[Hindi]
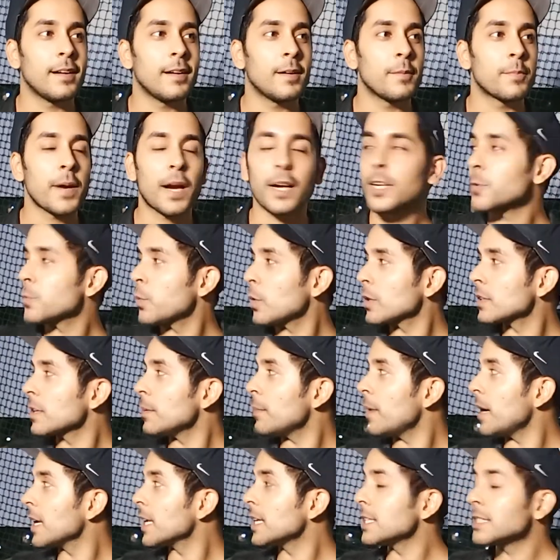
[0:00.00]
प्रैक्टिस बहुत
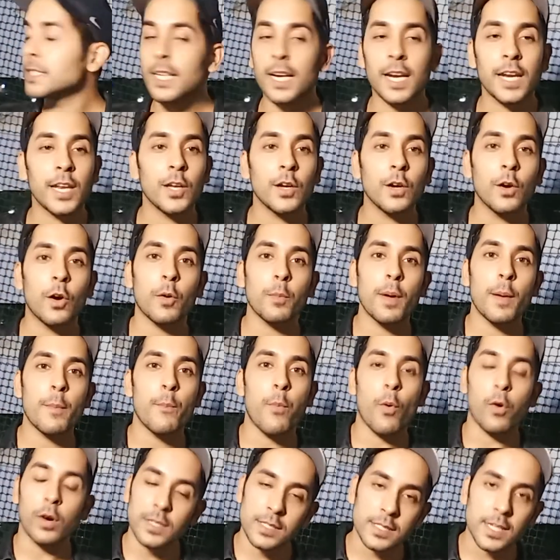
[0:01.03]
कमाल की चल रही है और मैं
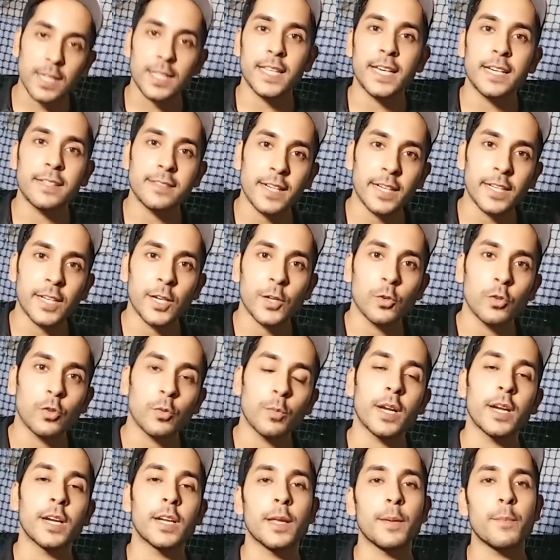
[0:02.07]
बहुत ज़्यादा एक्साइटेड हूँ
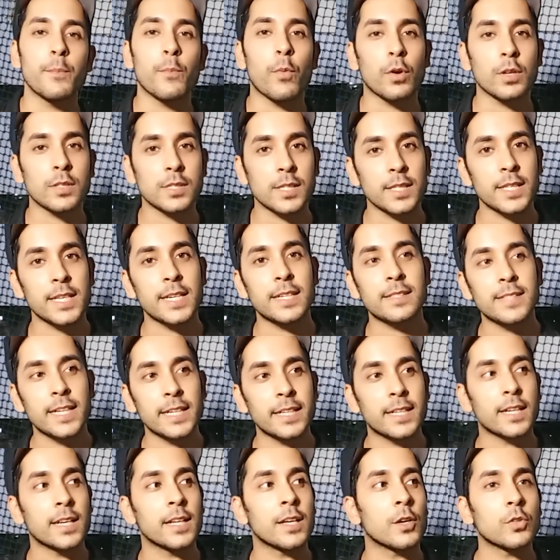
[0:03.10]
हमारी टीम बहुत ज़्यादा
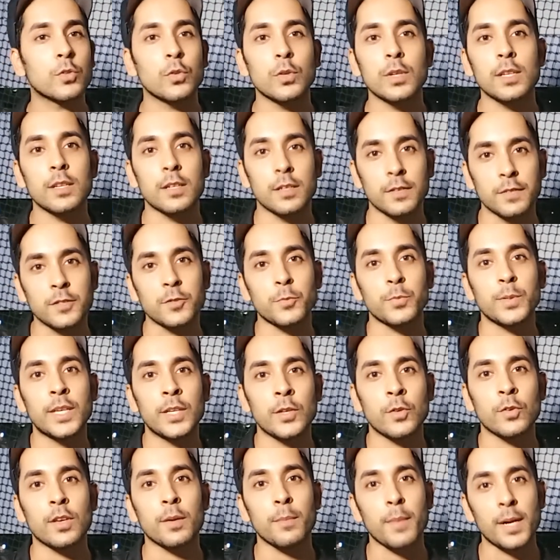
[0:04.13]
एक्साइटेड है और थोड़ी नर्वस भी है
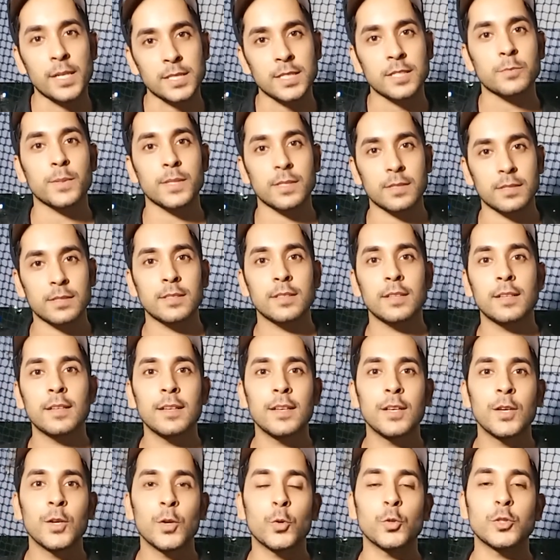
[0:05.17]
क्योंकि मैचेस बस
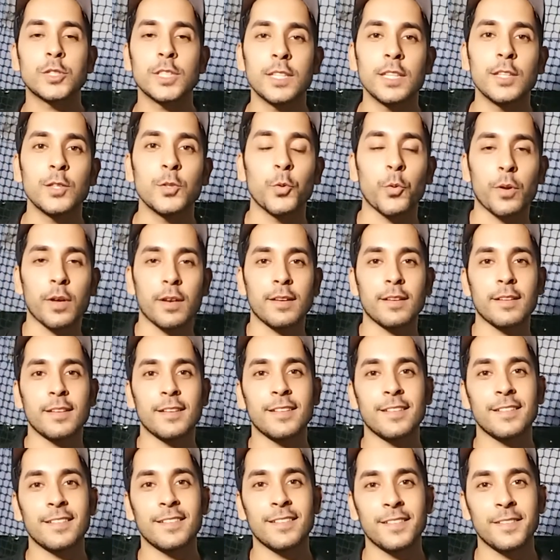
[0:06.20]
कुछ ही दिन दूर है
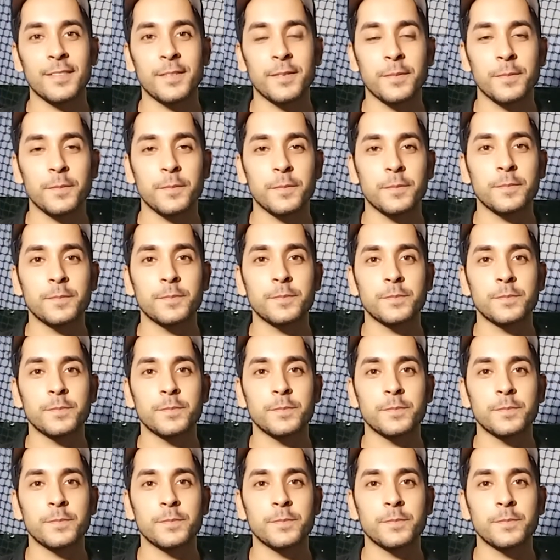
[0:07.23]
क्या कुछ